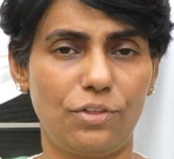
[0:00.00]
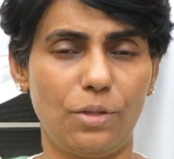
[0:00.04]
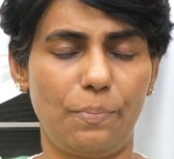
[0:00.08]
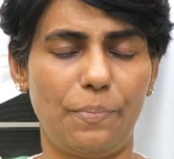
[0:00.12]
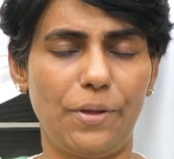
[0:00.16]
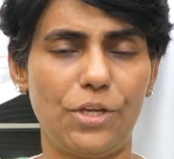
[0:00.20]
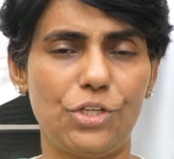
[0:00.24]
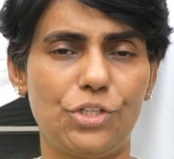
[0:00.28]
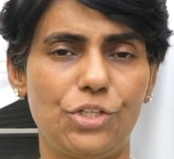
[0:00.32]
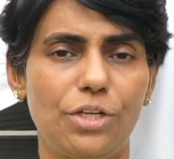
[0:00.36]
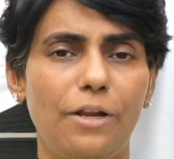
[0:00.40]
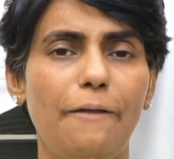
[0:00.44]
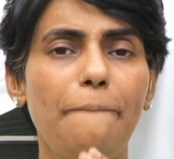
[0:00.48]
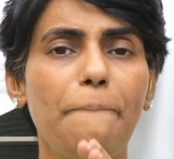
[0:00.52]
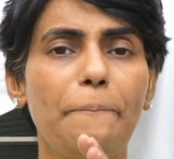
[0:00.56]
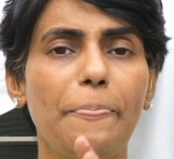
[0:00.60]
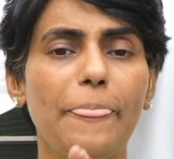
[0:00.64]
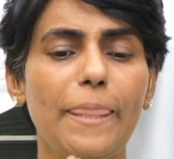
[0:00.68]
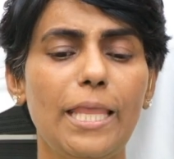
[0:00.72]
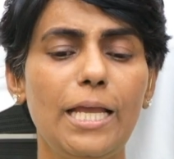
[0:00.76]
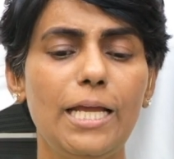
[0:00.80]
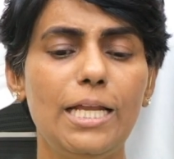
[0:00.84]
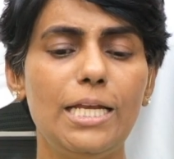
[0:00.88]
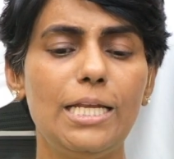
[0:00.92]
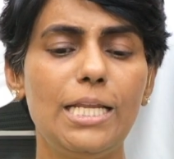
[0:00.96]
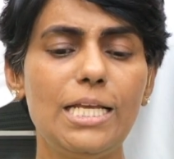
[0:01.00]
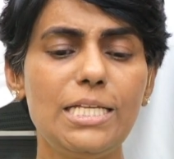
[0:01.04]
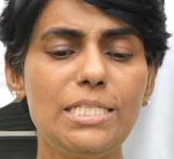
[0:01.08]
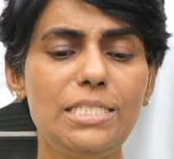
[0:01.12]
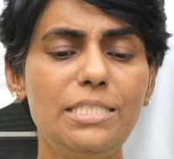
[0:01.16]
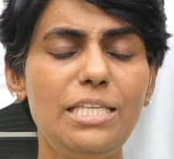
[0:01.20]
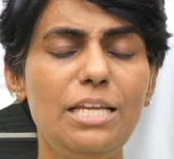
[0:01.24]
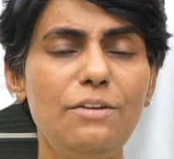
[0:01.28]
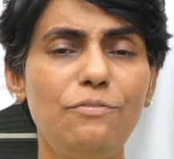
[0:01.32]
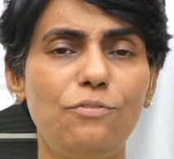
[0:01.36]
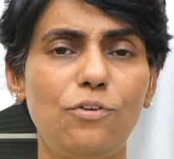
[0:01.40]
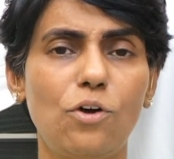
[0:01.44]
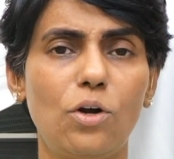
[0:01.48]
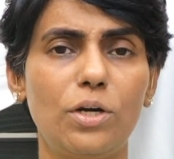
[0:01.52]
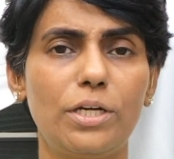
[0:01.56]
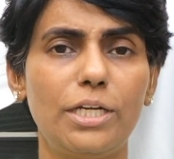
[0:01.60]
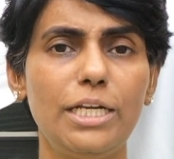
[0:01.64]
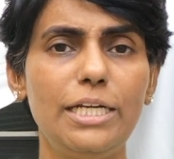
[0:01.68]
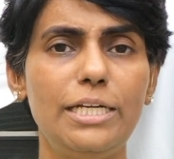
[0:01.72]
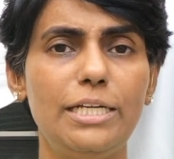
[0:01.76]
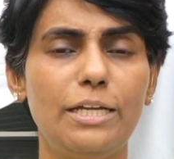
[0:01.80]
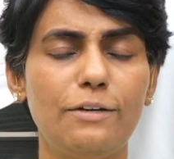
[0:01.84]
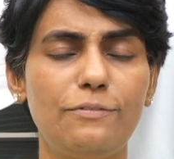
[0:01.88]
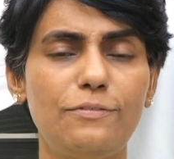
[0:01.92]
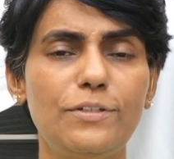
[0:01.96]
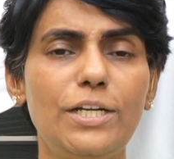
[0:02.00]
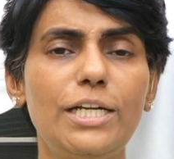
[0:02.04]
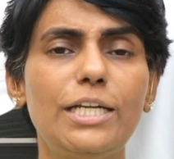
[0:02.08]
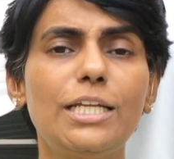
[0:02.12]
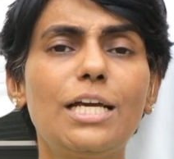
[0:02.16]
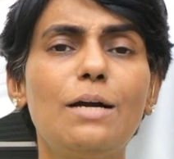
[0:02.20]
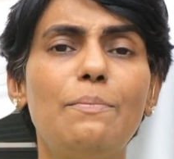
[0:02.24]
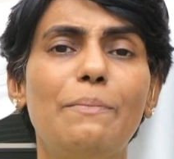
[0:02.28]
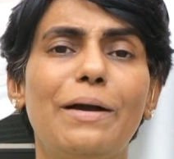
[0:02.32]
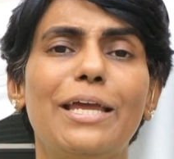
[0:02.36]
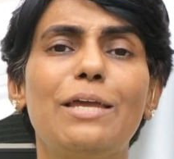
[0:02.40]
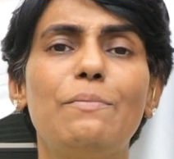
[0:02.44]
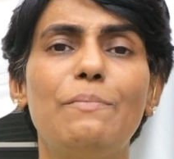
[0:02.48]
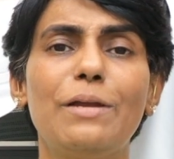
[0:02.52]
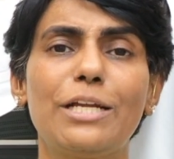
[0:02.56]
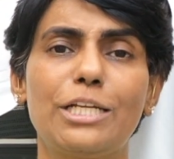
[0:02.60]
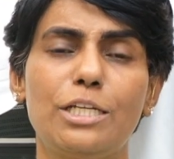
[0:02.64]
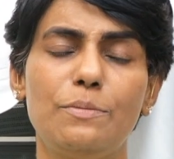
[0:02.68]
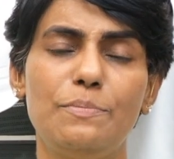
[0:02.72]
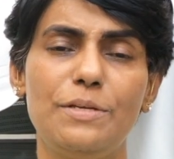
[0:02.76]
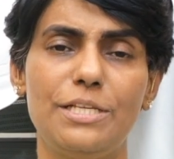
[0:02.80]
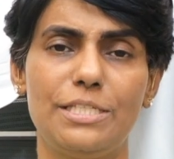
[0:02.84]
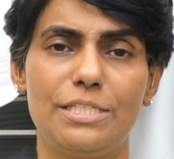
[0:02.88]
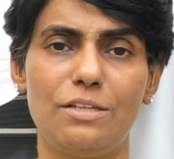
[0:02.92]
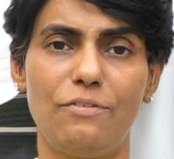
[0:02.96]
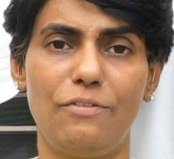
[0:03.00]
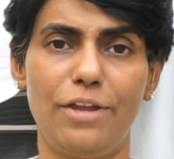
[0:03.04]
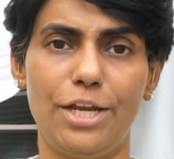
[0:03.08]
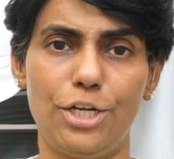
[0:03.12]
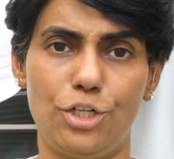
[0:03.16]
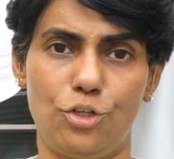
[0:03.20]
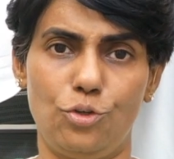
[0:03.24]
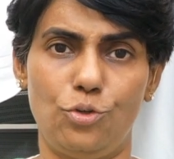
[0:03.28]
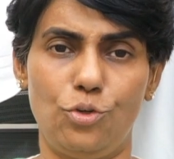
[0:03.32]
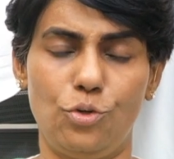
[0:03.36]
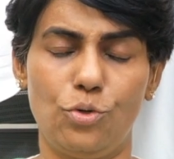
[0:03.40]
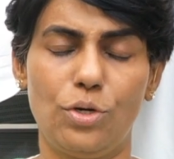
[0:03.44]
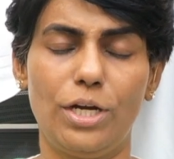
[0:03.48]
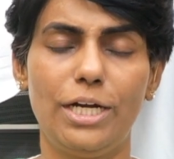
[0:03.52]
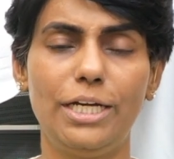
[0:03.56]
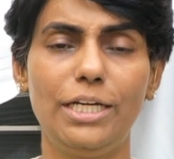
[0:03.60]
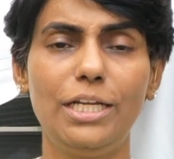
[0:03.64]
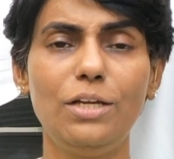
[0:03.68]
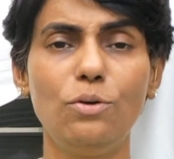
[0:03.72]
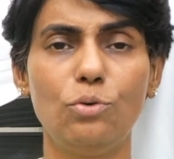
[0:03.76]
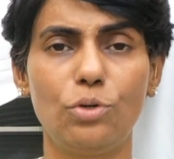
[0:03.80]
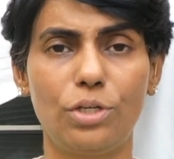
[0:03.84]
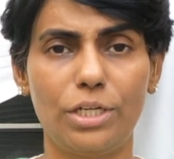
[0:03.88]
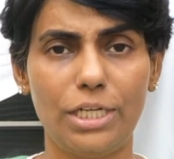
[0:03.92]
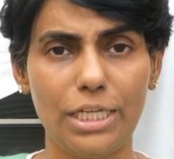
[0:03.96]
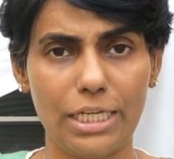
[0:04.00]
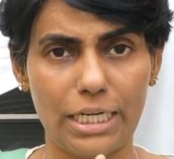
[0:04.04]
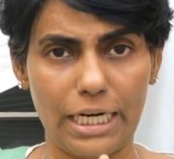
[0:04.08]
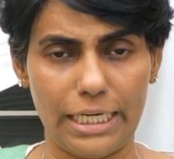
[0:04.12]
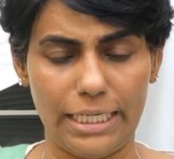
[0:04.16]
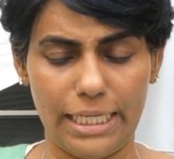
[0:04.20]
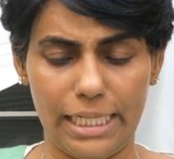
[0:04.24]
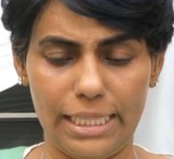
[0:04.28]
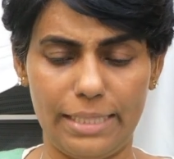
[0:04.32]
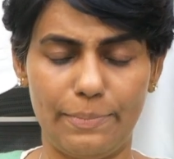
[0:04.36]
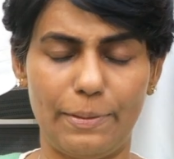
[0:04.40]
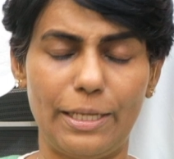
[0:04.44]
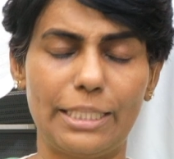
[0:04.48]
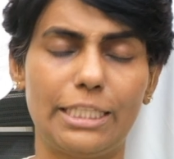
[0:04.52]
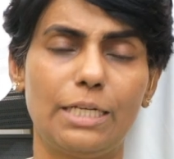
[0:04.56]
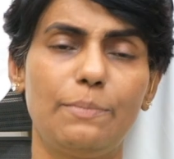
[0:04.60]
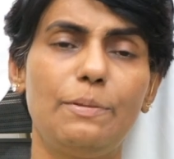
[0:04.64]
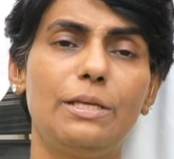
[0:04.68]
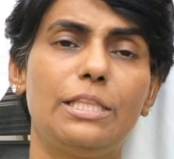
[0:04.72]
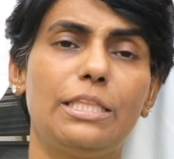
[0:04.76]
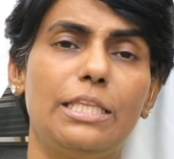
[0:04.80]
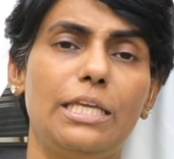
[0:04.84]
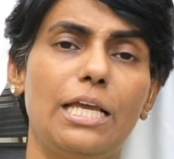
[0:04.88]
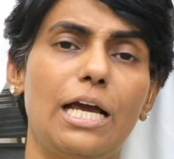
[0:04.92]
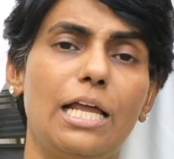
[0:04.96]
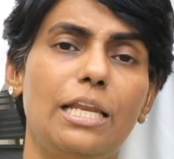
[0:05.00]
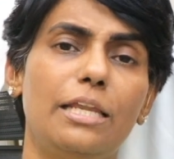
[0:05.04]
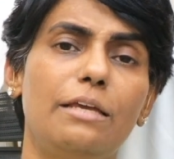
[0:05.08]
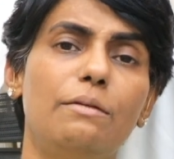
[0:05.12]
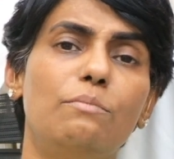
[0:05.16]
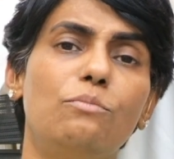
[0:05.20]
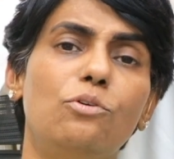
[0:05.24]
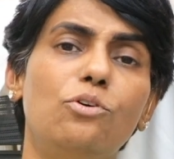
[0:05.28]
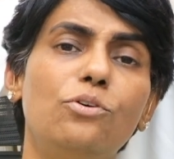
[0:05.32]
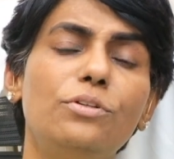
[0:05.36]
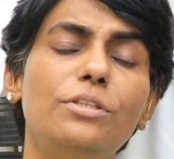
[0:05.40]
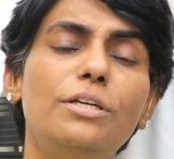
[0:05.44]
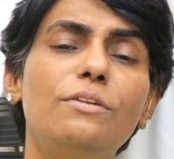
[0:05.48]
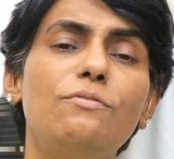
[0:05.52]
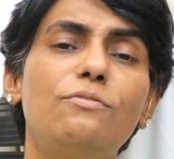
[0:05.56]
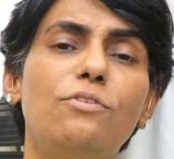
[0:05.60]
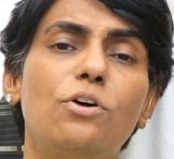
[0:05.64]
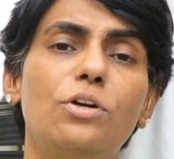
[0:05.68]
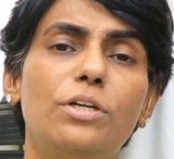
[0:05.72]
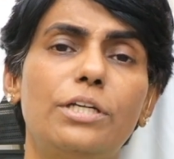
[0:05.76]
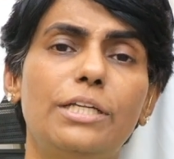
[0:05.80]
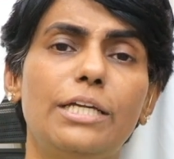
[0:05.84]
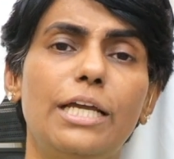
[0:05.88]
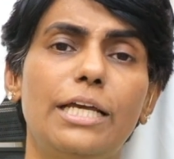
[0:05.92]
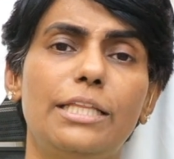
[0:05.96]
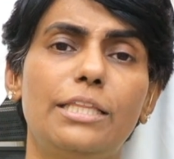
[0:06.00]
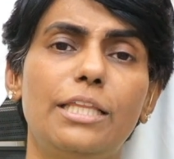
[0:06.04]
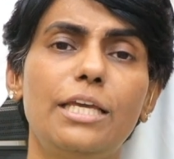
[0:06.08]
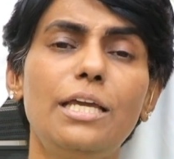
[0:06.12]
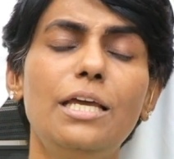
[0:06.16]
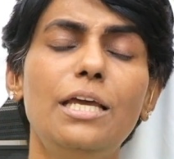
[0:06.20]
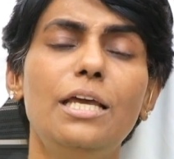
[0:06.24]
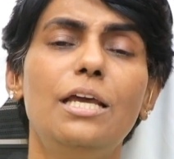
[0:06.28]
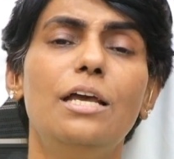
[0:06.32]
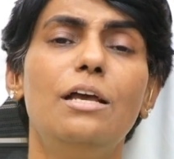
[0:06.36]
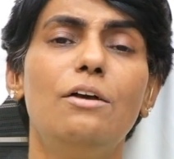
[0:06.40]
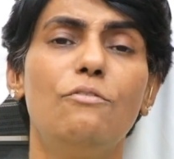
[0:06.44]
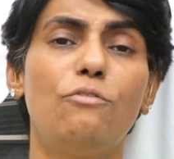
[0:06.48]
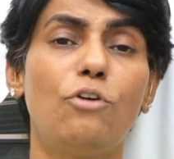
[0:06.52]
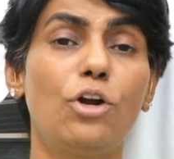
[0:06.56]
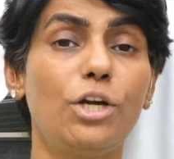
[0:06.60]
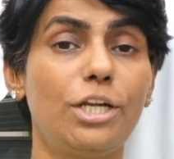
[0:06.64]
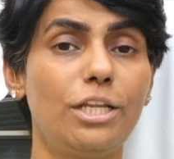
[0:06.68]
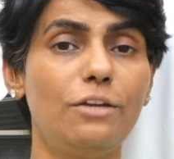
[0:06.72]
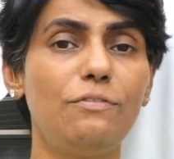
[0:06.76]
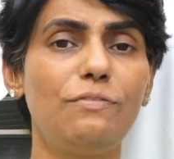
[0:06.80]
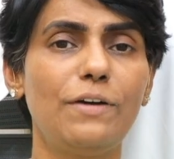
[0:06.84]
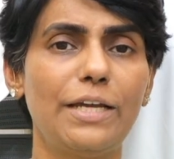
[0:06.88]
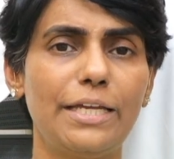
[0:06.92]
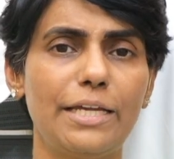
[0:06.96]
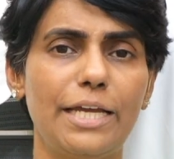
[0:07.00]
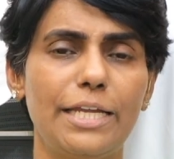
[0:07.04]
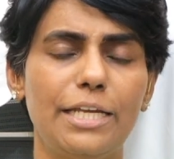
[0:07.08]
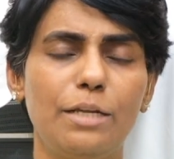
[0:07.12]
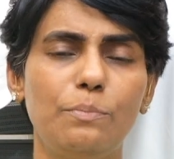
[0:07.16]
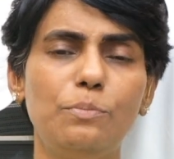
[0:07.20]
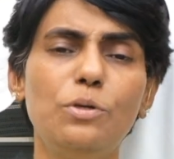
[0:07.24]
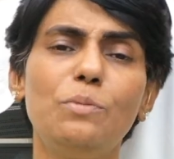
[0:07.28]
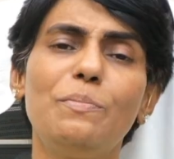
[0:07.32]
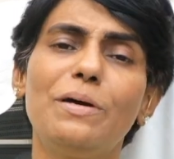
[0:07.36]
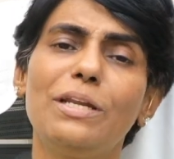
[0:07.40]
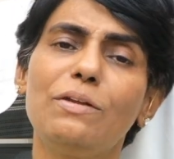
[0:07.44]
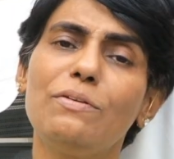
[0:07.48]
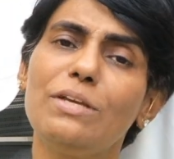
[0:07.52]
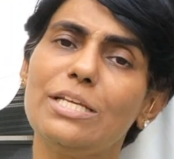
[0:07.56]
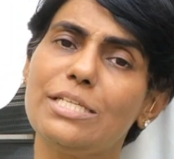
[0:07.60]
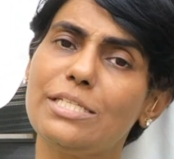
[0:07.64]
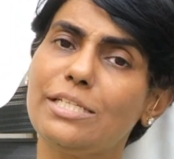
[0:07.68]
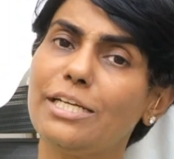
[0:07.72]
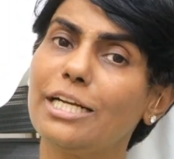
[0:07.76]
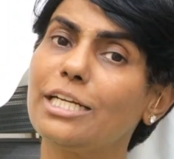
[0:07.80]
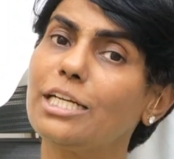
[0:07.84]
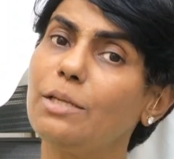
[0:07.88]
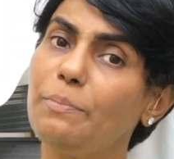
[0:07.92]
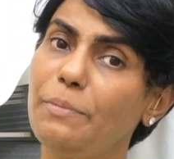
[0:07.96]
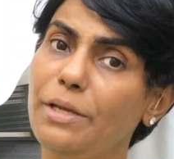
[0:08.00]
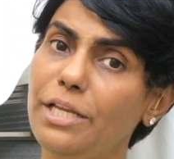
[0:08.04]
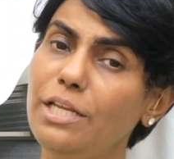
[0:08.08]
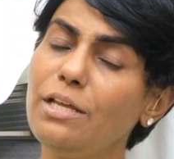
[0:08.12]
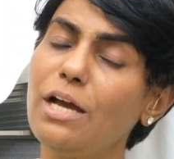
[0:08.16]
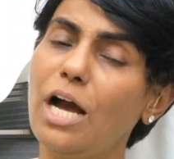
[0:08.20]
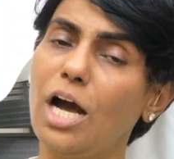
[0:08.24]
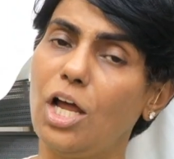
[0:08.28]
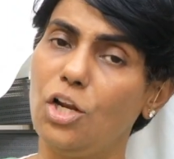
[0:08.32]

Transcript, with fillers: ఆఫ్ ద పేషెంట్ లెస్ దెన్ ఫార్టీ డెఫినెట్గా మయోమెక్టమీ ఇస్ ద వే టు డూ అంటే ఒట్టి గడ్డలు మాత్రమే తీయాలి మోర్ దెన్ ఫార్టీ అయితే ఫార్టీ ఫైవ్ అయినప్పుడు మనం హిస్టెక్టమీని